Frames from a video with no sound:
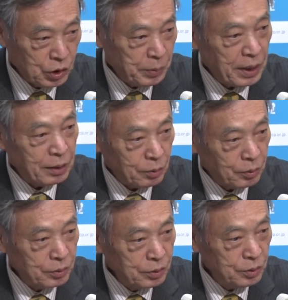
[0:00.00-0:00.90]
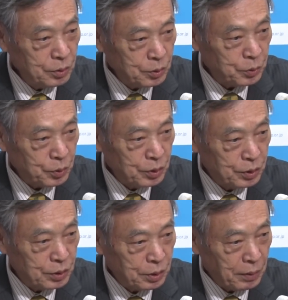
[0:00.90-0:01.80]
緩めないということ
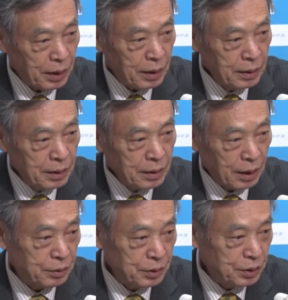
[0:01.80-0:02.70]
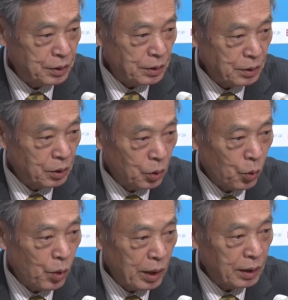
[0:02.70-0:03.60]
については確認し、
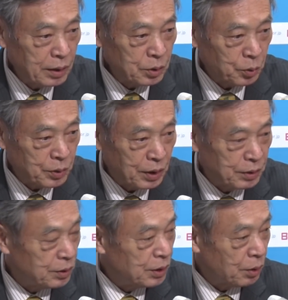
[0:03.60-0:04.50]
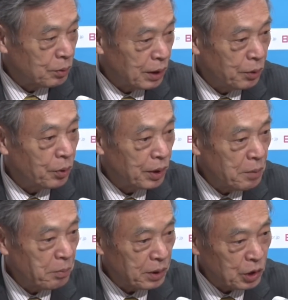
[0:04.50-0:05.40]
法案その他についての対応は
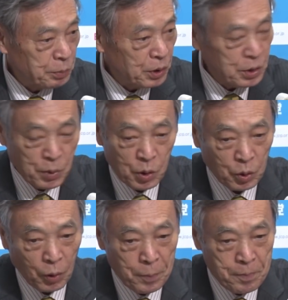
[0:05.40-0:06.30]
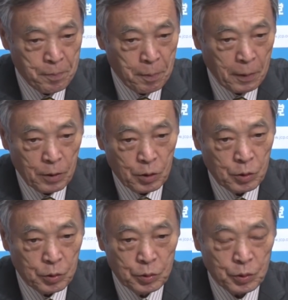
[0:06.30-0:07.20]
ね、全く別物とい
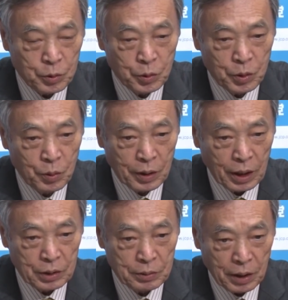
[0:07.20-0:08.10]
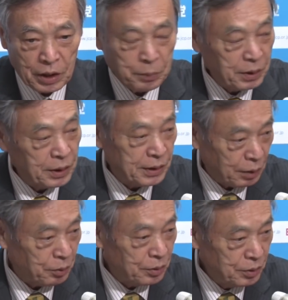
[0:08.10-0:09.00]
うことでの確認を改めてし
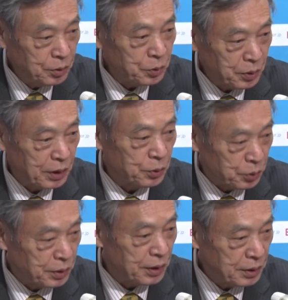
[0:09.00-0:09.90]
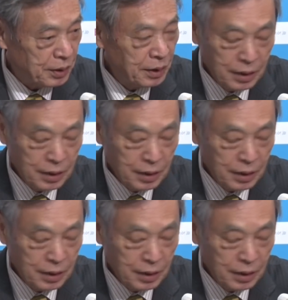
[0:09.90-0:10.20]
たということが一つです。